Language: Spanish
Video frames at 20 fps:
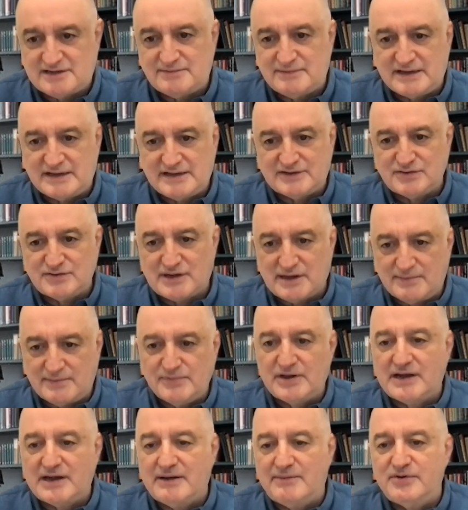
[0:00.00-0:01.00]
Mayas, ¿no?
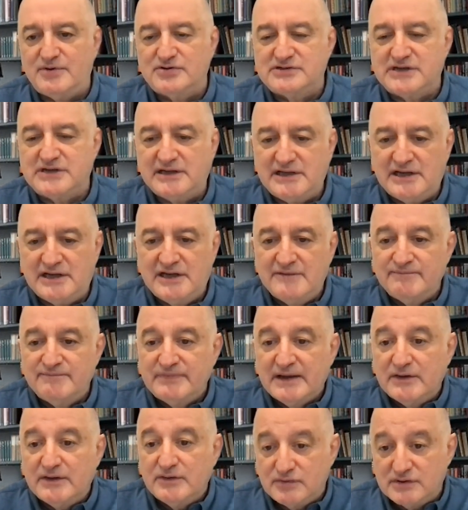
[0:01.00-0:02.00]
cambios ahí.
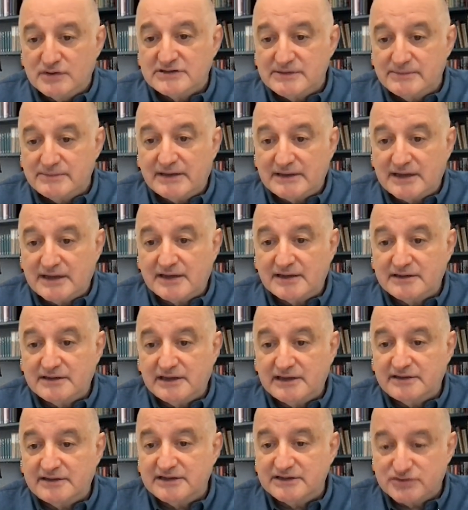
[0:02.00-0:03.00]
Una semana de
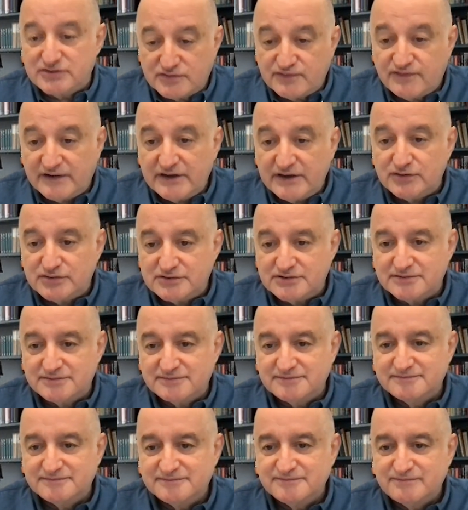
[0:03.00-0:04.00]
intensos fríos,
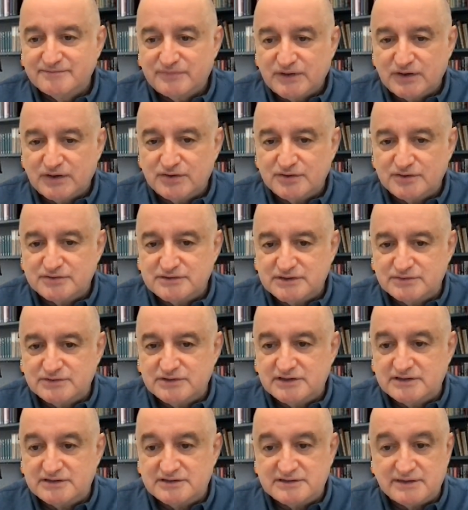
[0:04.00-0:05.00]
¿no? O sea,
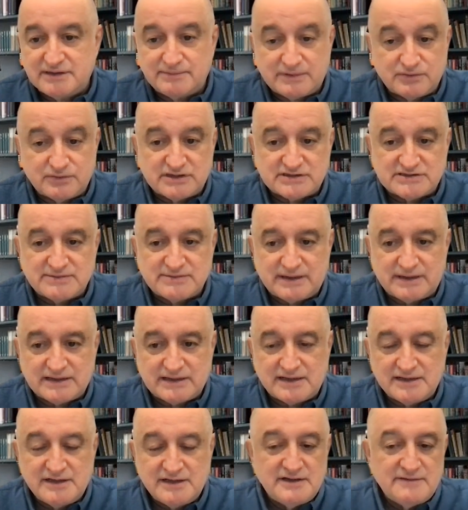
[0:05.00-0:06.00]
una, una
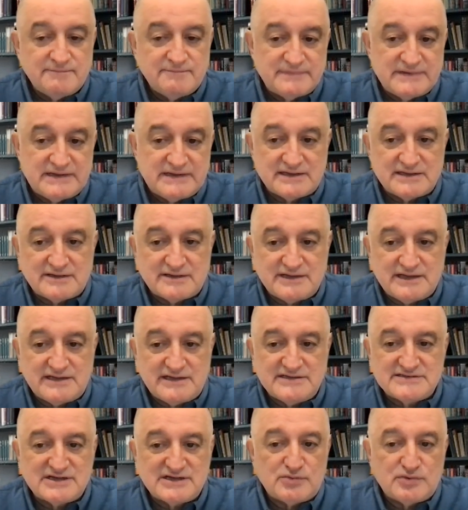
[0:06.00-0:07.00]
semana llena de
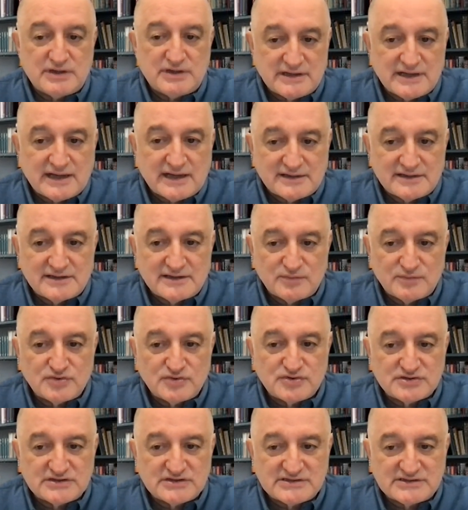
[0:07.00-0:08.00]
inseguridad en
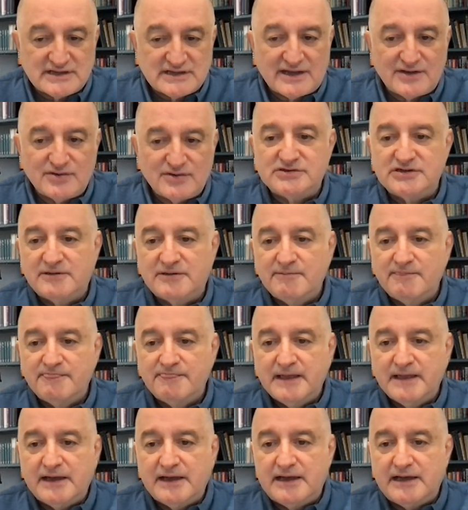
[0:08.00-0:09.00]
muchos estados,
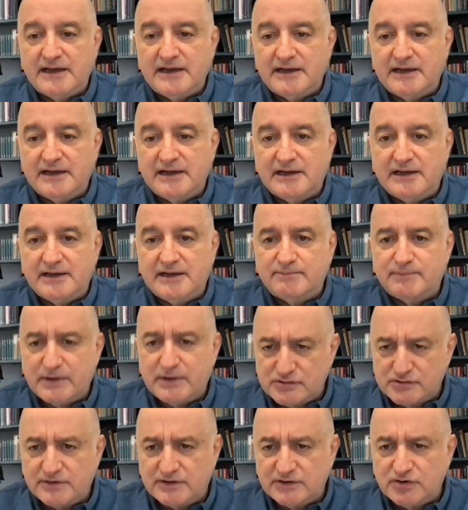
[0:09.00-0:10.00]
eh,
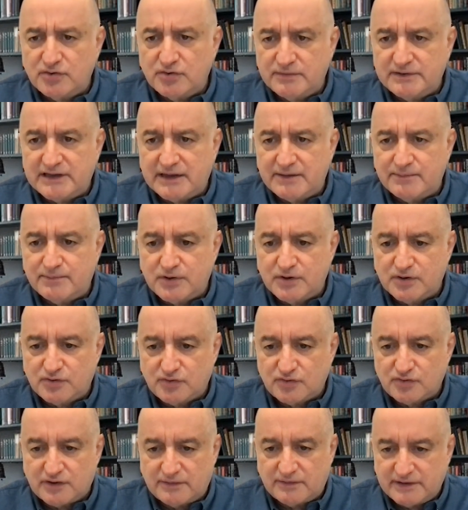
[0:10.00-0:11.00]
pero sobre todo dominada por el
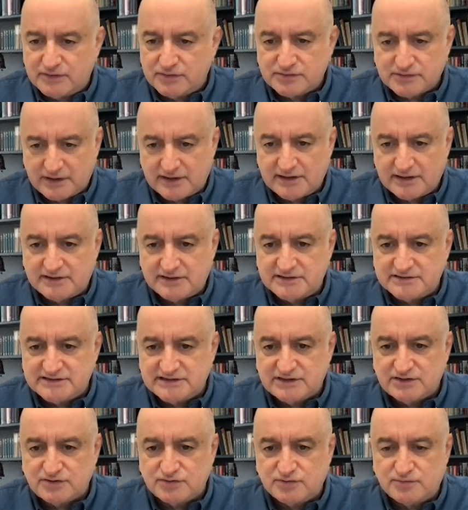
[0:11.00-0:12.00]
coronavirus, hay que
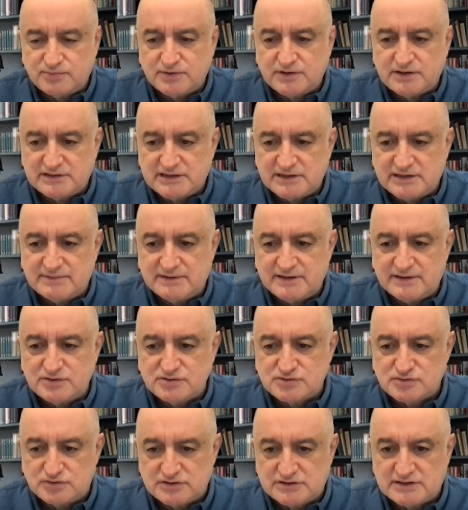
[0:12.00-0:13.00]
decirlo, ¿no? Por el tema de
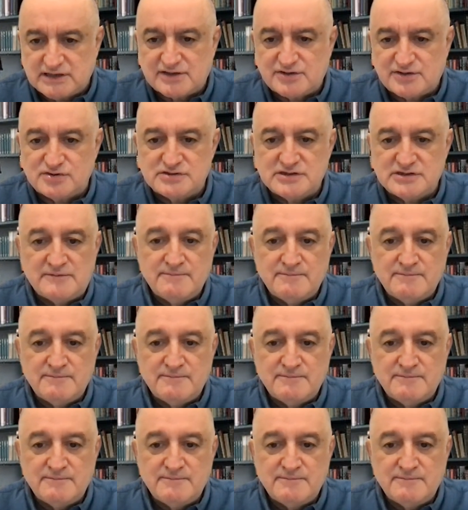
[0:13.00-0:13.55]
los contagios.